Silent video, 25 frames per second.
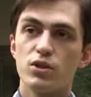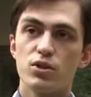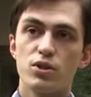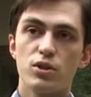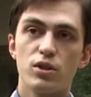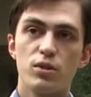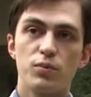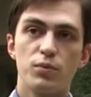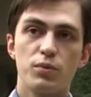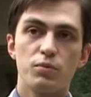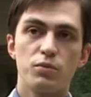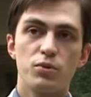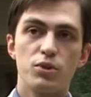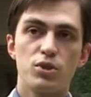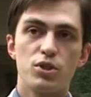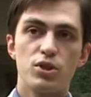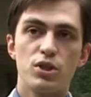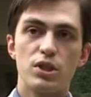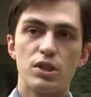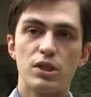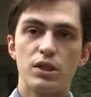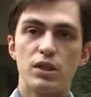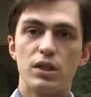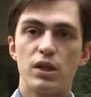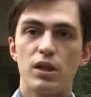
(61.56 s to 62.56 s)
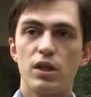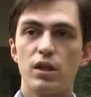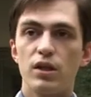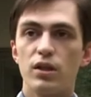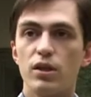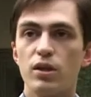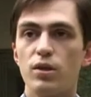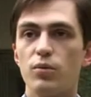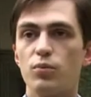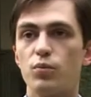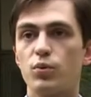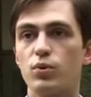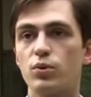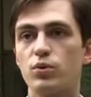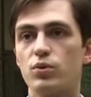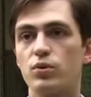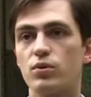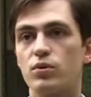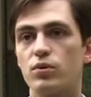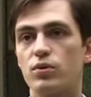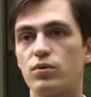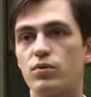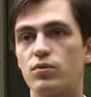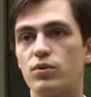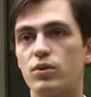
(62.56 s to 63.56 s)
нежилые помещения, и под
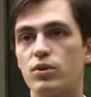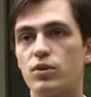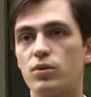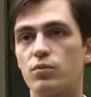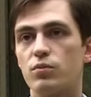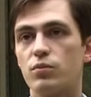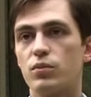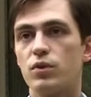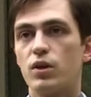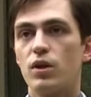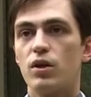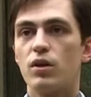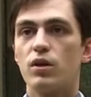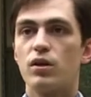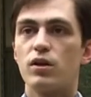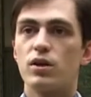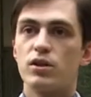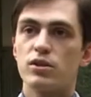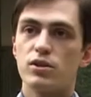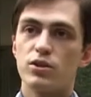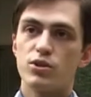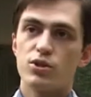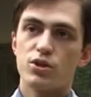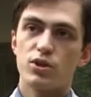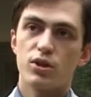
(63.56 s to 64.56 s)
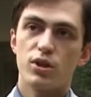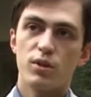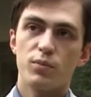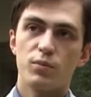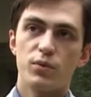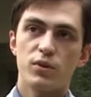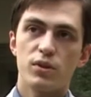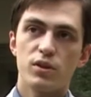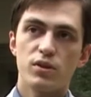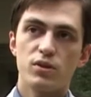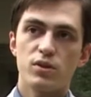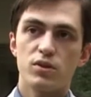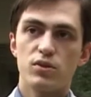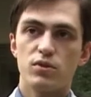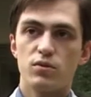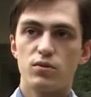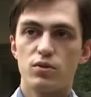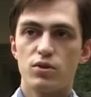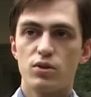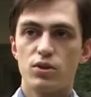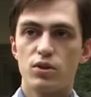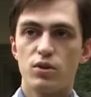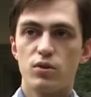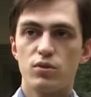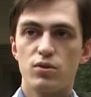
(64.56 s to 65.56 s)
э, видом различных операций
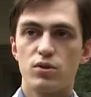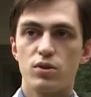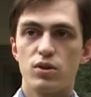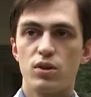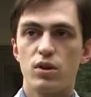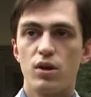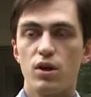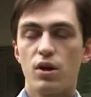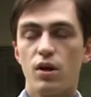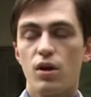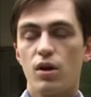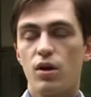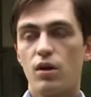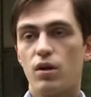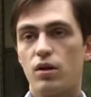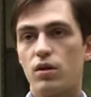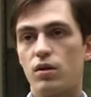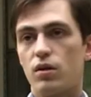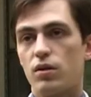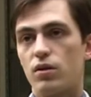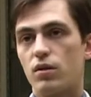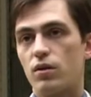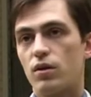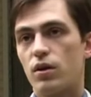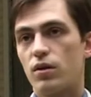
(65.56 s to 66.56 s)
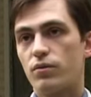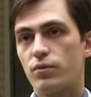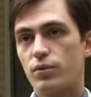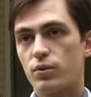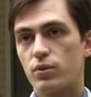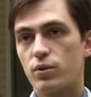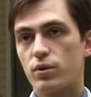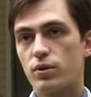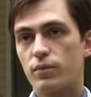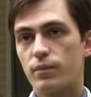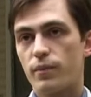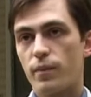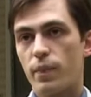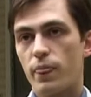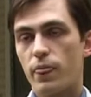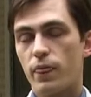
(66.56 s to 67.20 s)
совершаются аферы.